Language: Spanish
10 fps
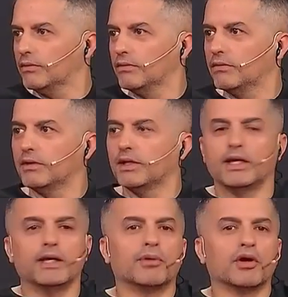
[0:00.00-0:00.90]

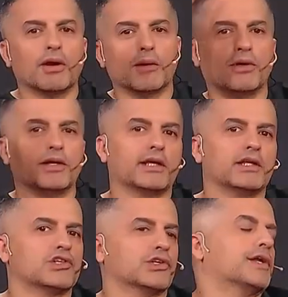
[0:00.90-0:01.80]
¿Y, por qué no hablamos del
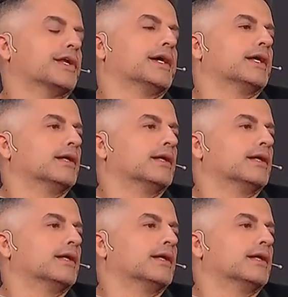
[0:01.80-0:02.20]
quincho de Real